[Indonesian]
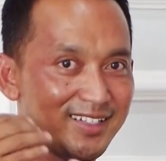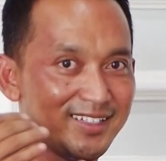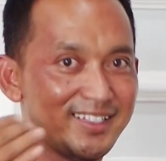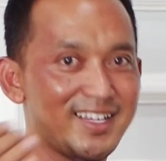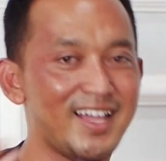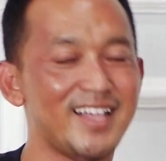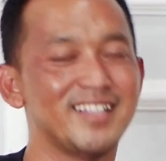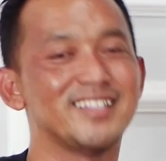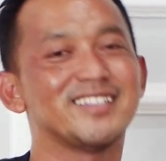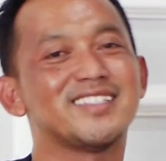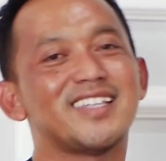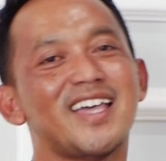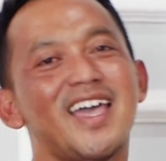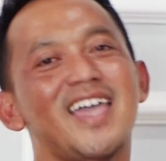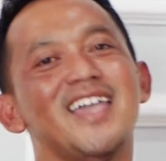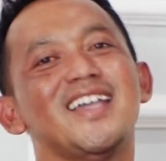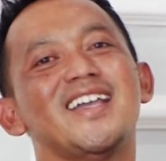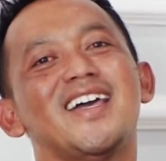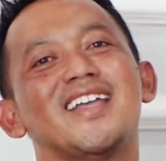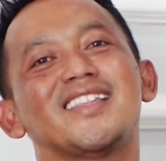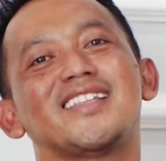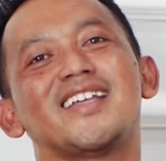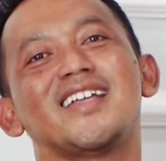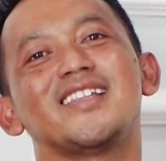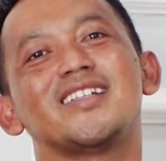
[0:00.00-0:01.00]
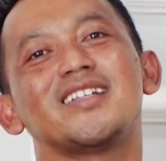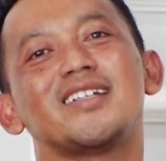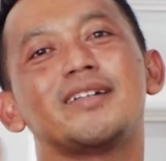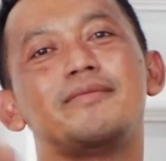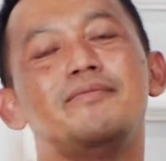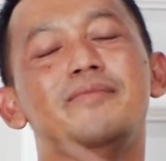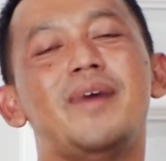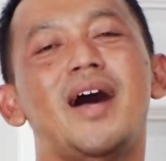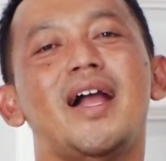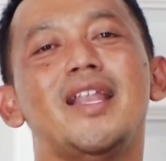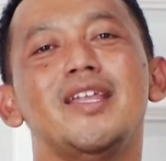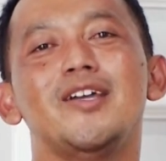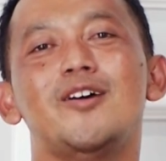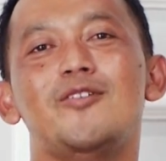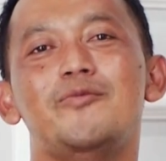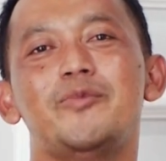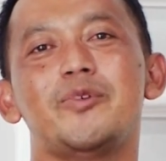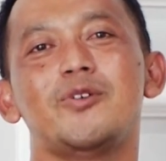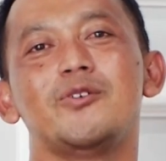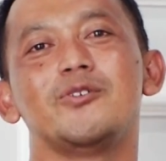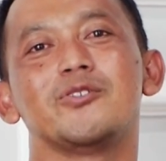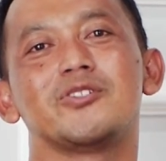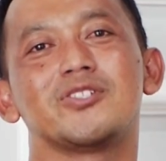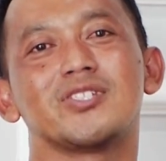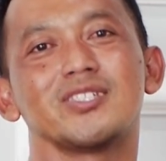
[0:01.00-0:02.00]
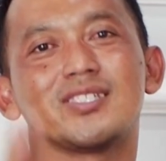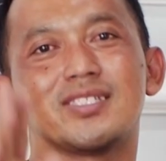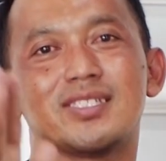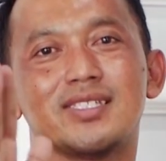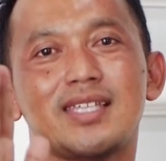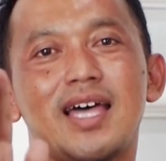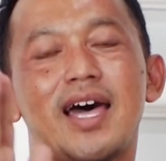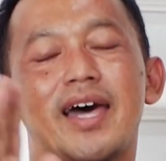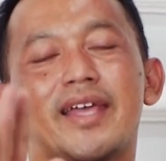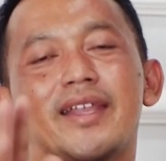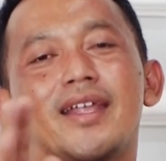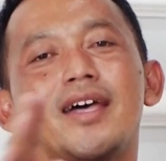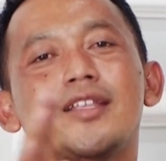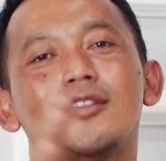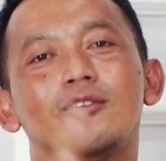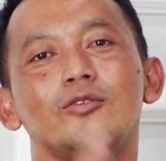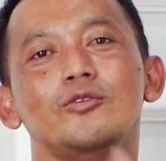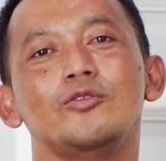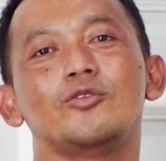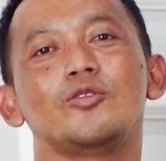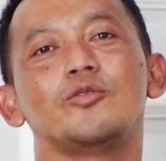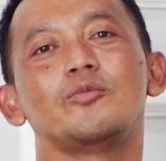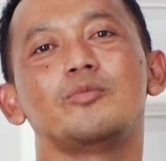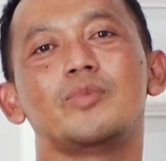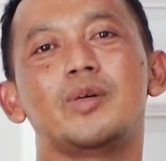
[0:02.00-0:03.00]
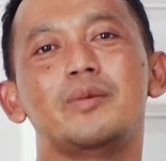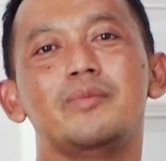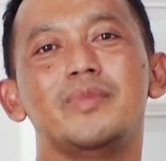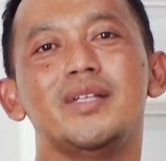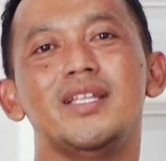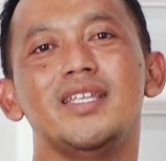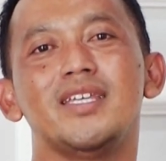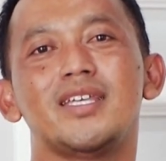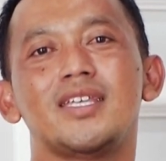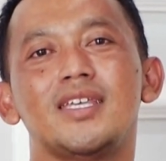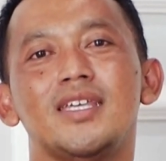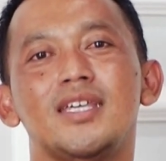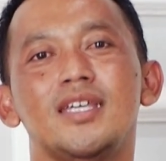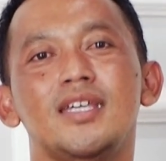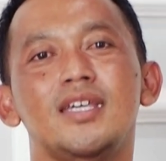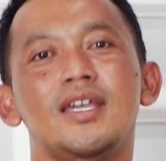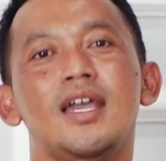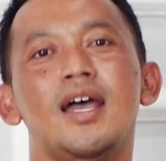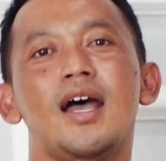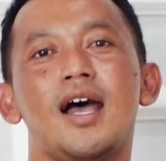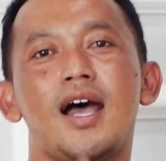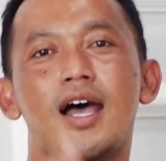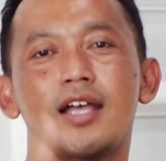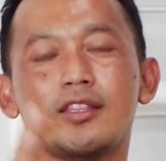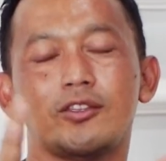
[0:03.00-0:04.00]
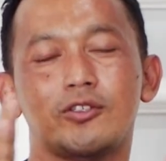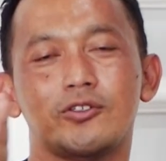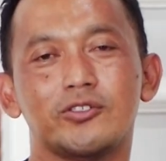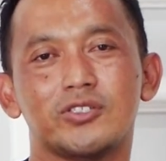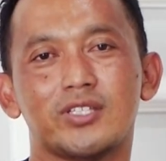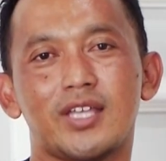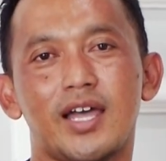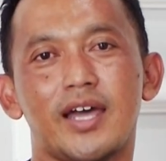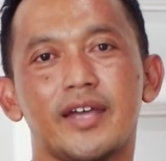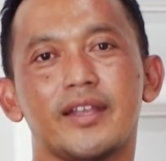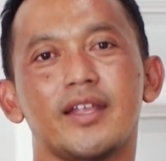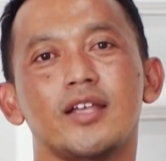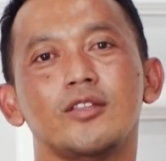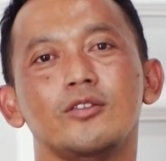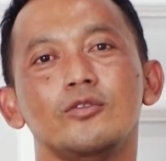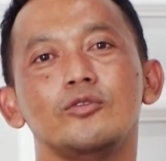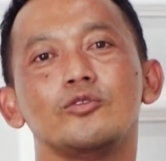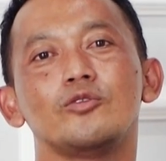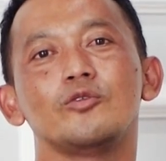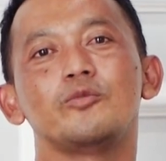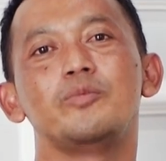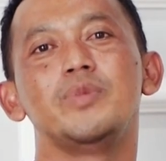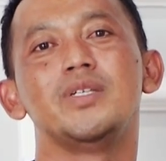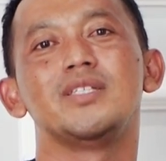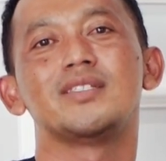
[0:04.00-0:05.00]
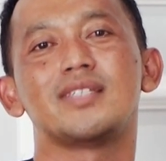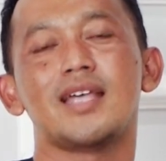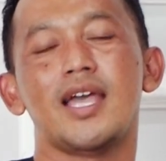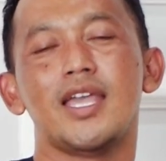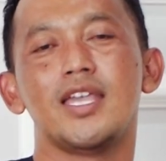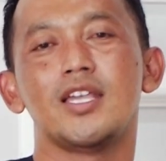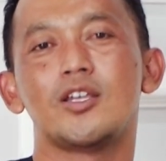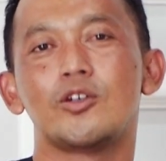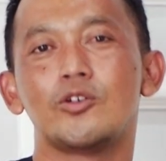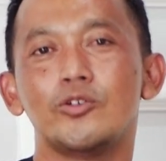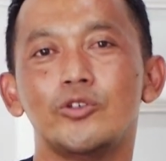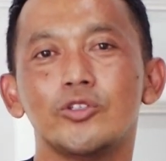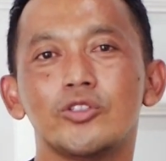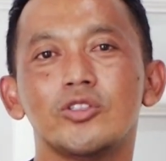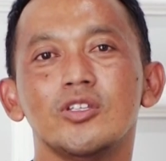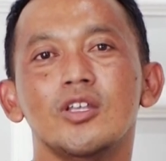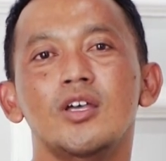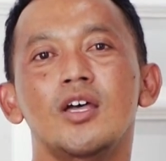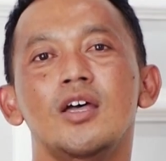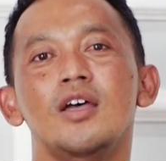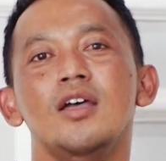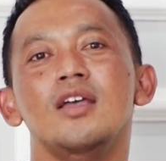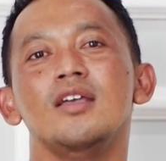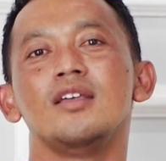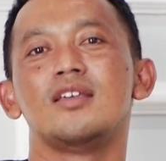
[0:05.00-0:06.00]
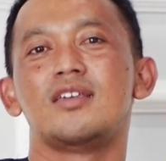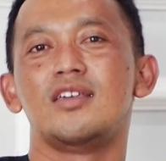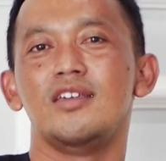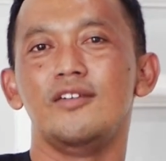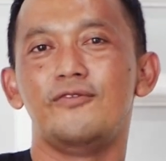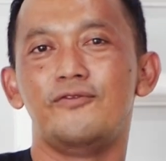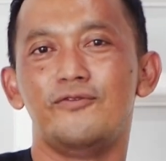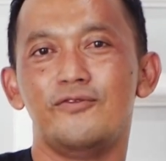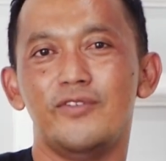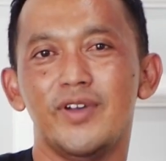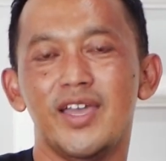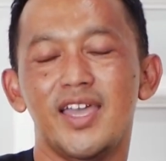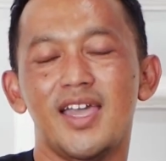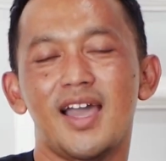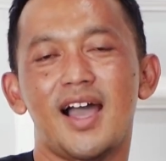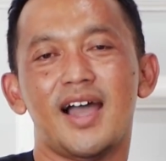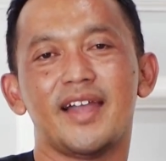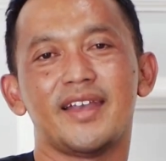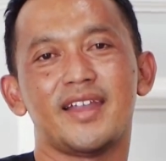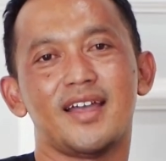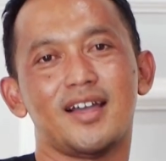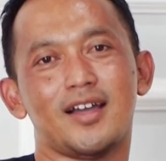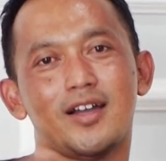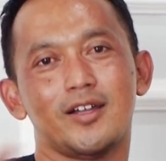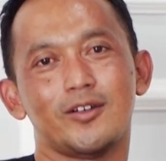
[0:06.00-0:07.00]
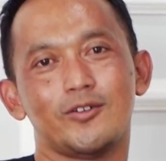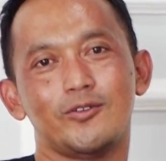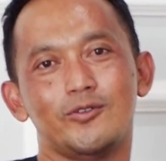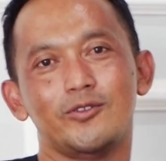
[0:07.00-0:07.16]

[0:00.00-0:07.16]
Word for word: Dan saya ingatkan kembali Om Bro, syarat untuk memiliki atau syarat untuk bisa ikut giveaway anakan